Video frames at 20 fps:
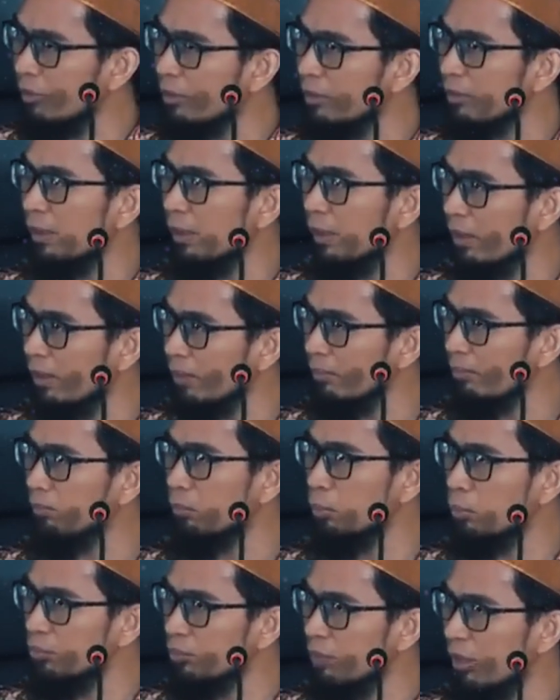minta,
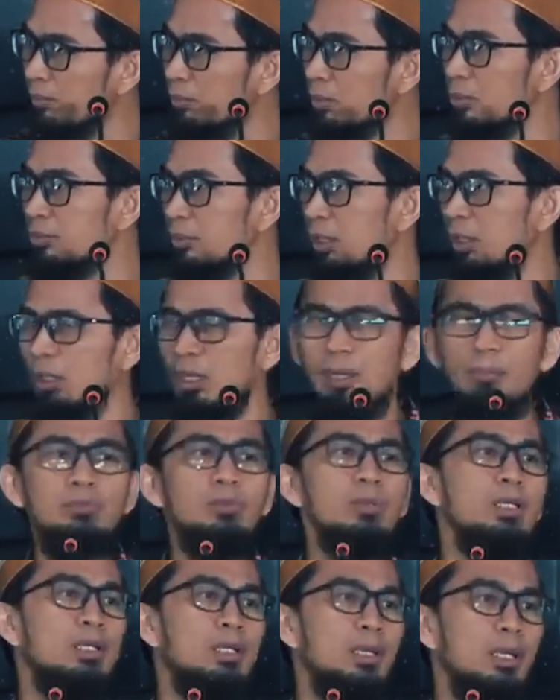berusaha-berusaha.
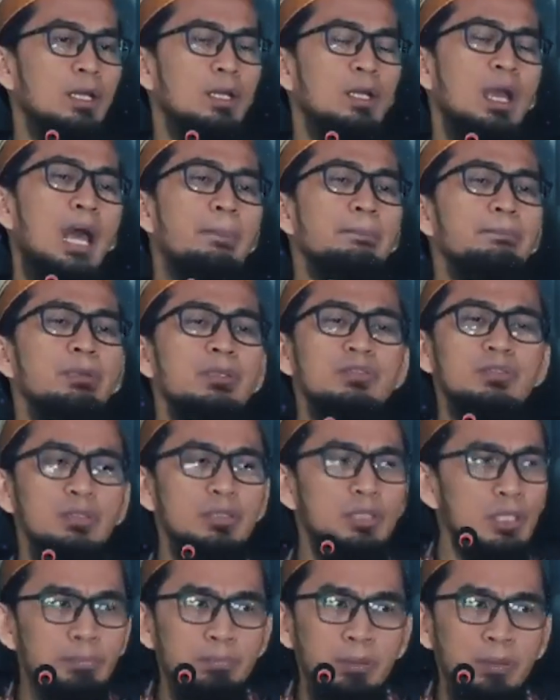Alhamdulillah, hampir setiap